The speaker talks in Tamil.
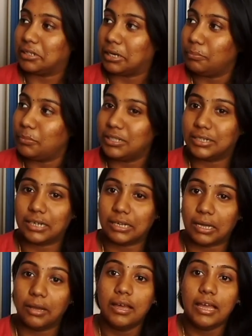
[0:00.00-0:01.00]
கம்மி
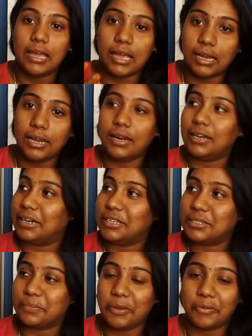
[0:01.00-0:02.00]
இருக்குன்னா எல்லா
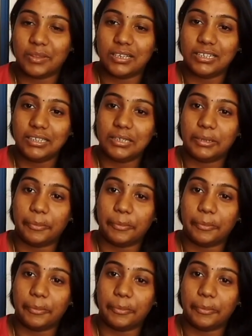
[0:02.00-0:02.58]
லேடிஸுமே வந்துட்டு